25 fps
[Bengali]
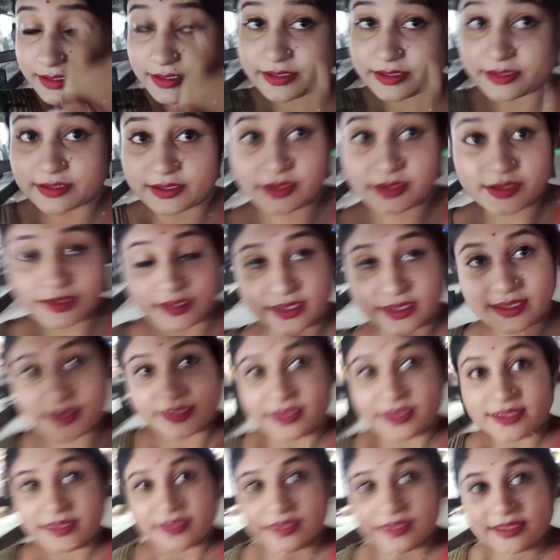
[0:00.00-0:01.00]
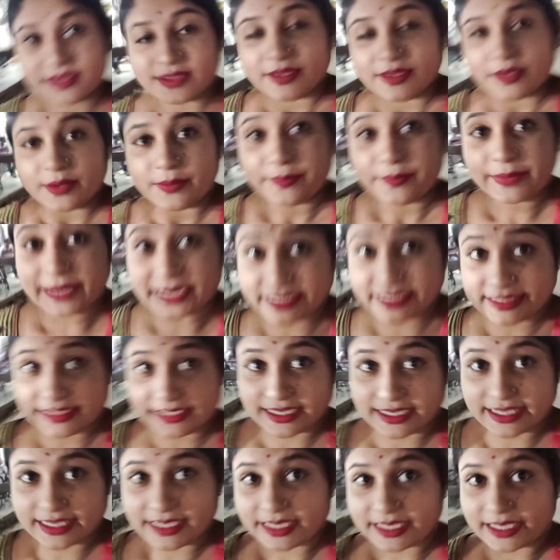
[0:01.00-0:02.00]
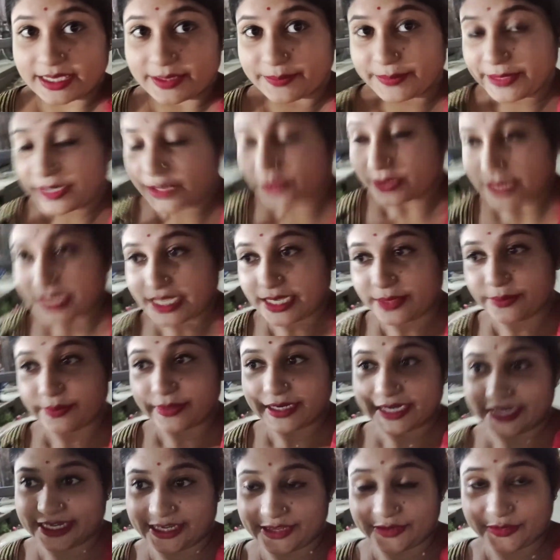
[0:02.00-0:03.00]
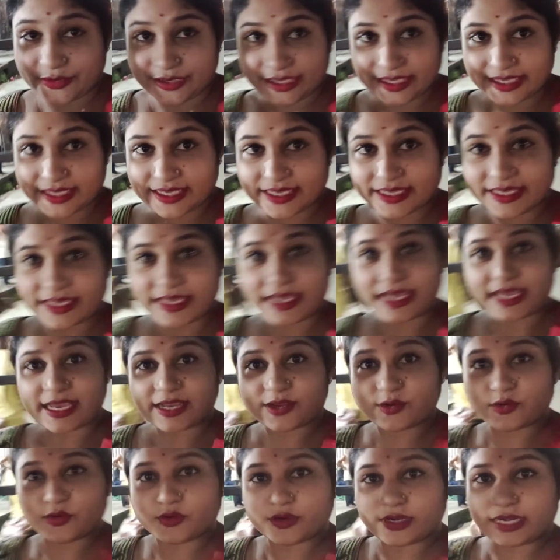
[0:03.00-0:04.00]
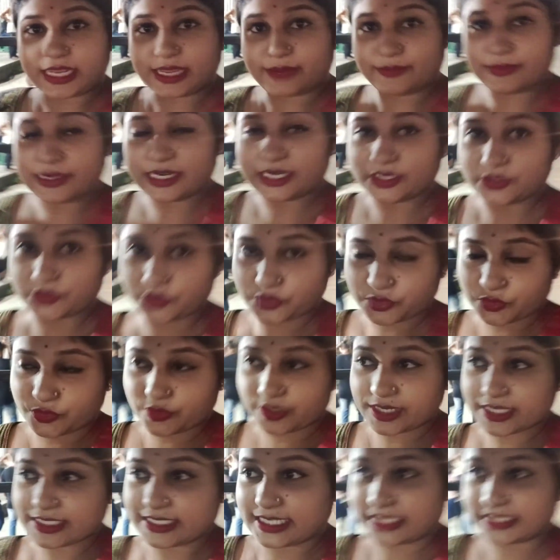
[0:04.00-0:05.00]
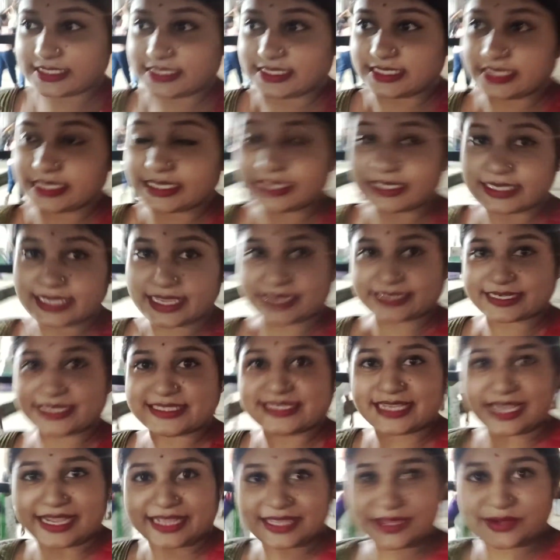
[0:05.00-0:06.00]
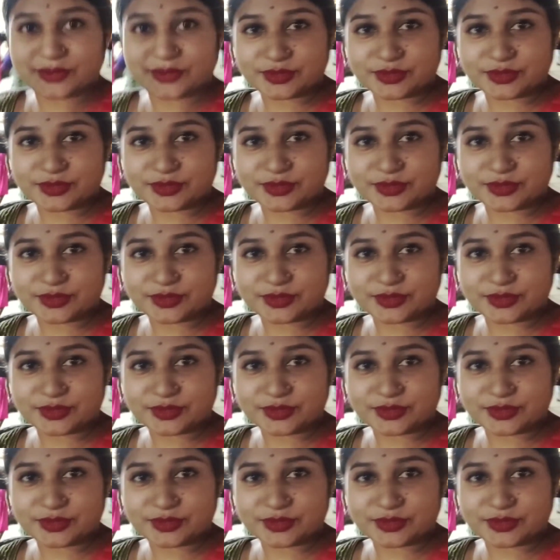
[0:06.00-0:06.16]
করার পর যে আমার কী ভালো লাগছে তো এরপর আমরা বিকেলবেলা দুজন মিলে বেরিয়ে গেলাম এখন যাচ্ছি মামার বাড়িতে